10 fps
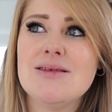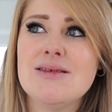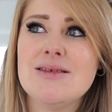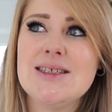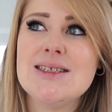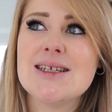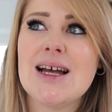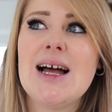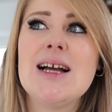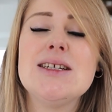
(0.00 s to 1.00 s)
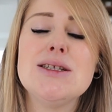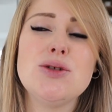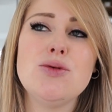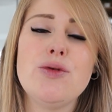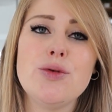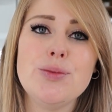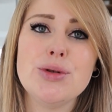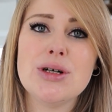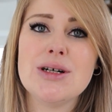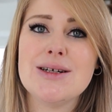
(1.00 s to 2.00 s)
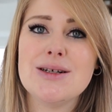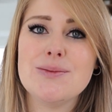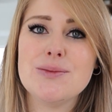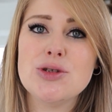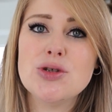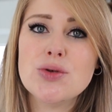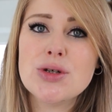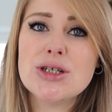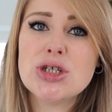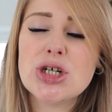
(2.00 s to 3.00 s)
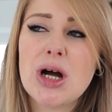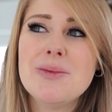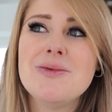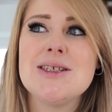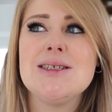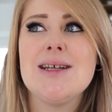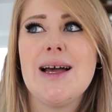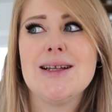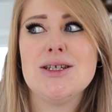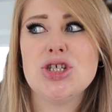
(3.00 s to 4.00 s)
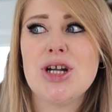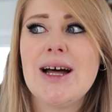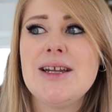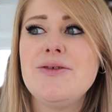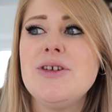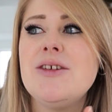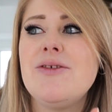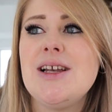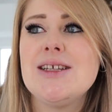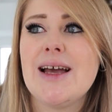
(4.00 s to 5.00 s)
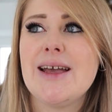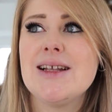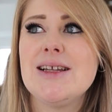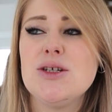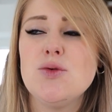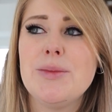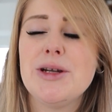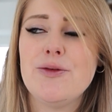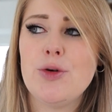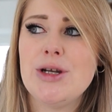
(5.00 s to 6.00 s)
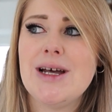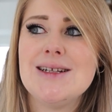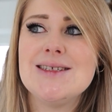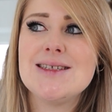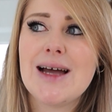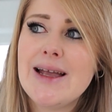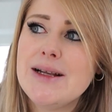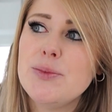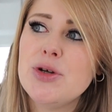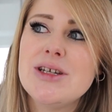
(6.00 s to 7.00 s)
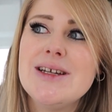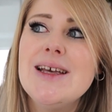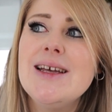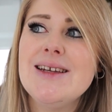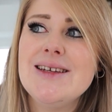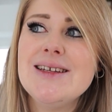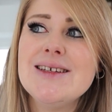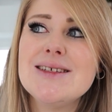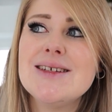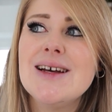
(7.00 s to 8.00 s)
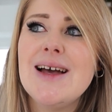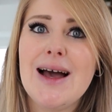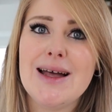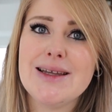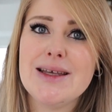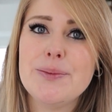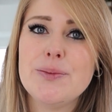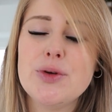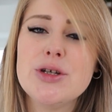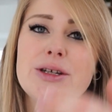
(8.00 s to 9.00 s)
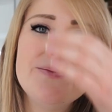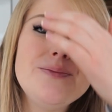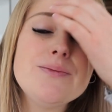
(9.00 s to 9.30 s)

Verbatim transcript: diesen Charakterzug von mir ähm, zurückgeschraubt, was ich eigentlich schade finde, weil ich eigentlich nur meine Freude als teilen möchte, nicht angeben möchte.